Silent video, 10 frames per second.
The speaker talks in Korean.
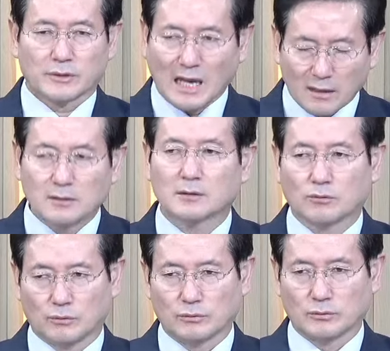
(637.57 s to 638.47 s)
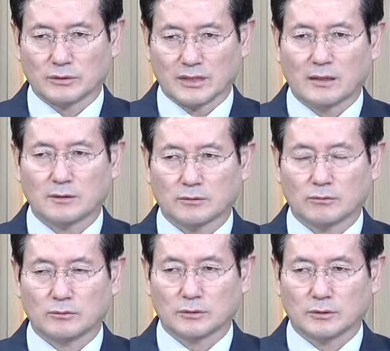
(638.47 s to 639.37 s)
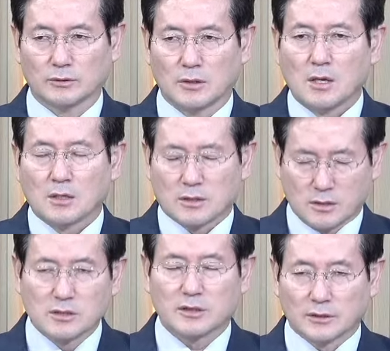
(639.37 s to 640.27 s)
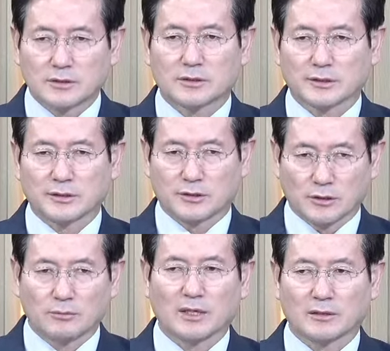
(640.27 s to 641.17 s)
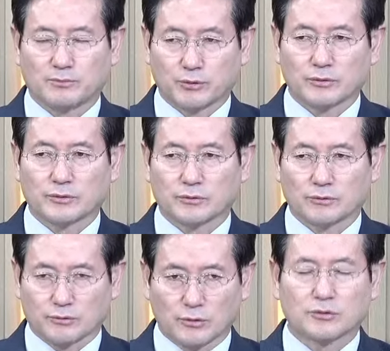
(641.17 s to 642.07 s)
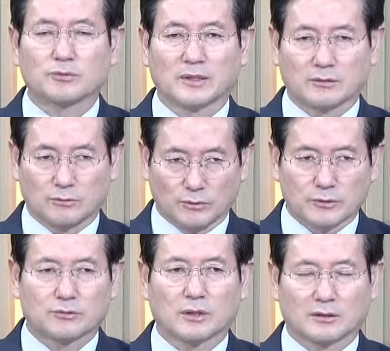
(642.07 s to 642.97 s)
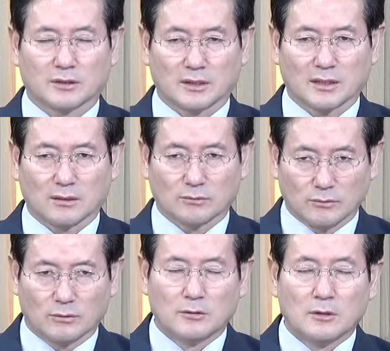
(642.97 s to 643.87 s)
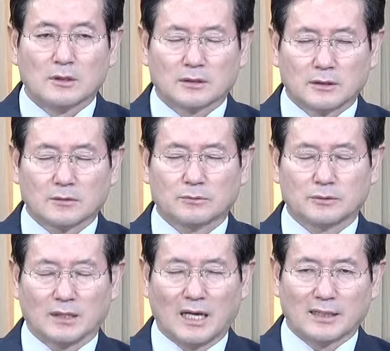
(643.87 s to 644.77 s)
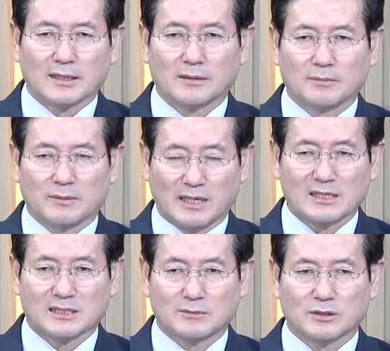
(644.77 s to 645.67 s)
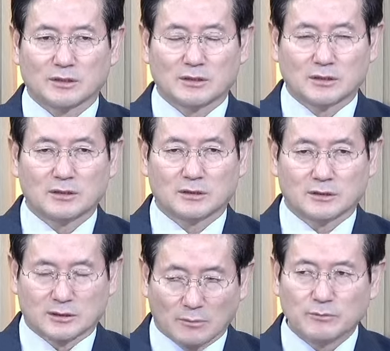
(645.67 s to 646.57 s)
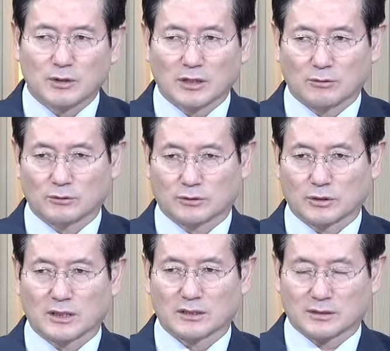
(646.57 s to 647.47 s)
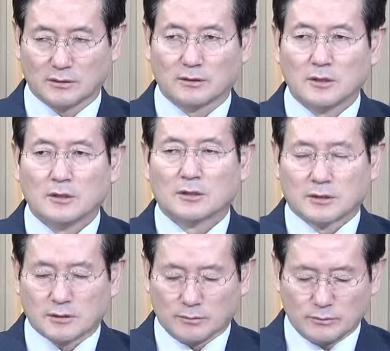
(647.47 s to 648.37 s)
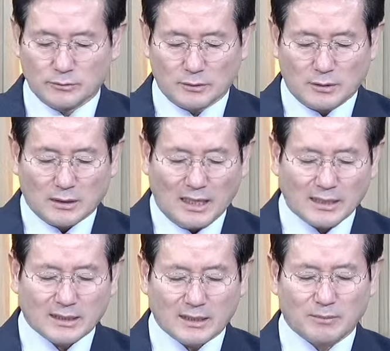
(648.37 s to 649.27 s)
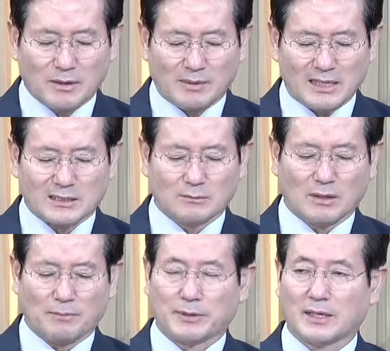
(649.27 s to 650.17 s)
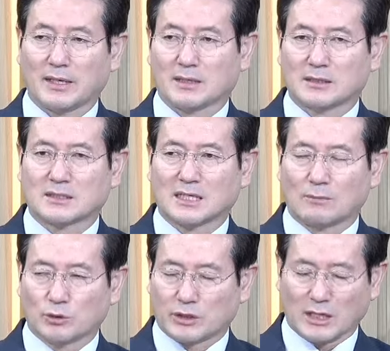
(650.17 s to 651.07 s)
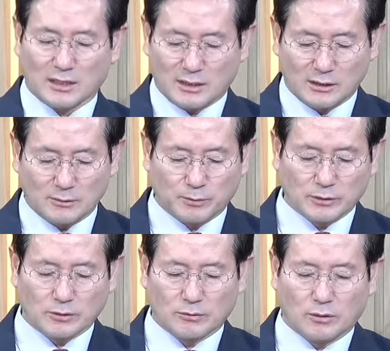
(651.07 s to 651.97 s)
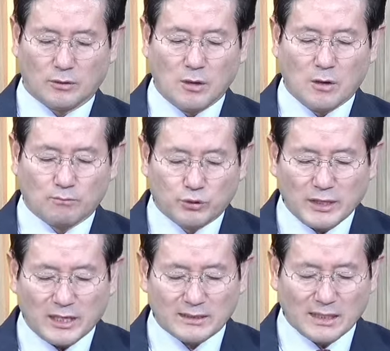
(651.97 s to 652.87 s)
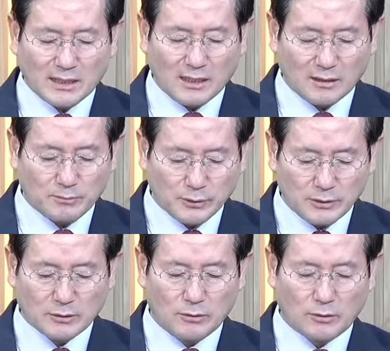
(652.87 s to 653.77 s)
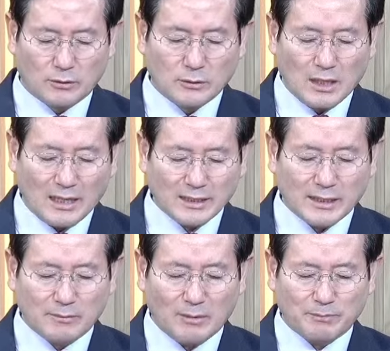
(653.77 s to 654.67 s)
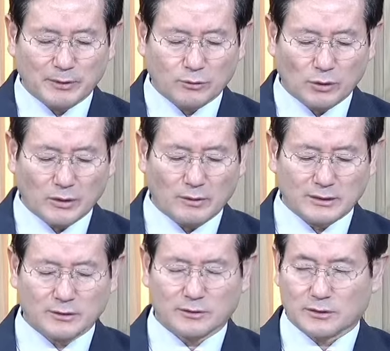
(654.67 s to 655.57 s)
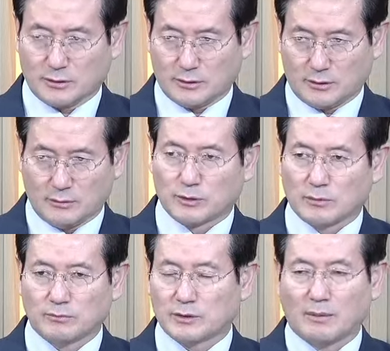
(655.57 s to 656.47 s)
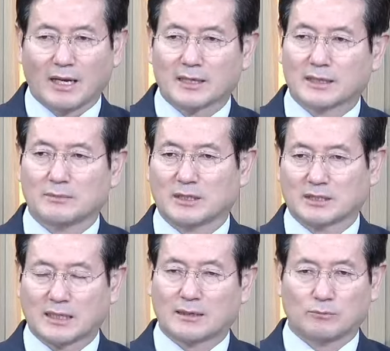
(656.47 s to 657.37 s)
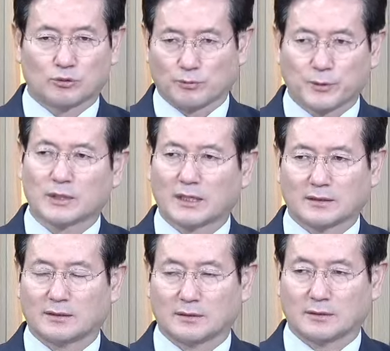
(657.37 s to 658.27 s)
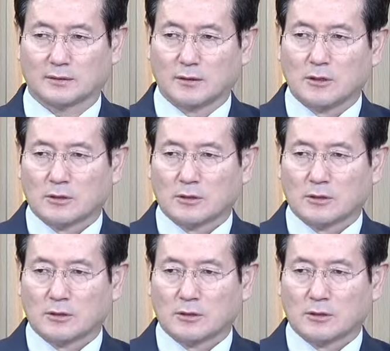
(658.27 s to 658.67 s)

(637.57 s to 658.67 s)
살려고 오는 거예요. 살려고 오는 거예요. 그 영적인 결박이 풀어지고 저주받은 원수가 떠나가고 여러분 하나님의 말씀이 그를 점령하고 들어가서 여러분 하나님의 말씀 앞에 그 잘못된 길을 버리고 불의한 생각을 버리고 하나님 앞에 돌아와서 점점점 하나님의 사람으로 변화되는 거예요.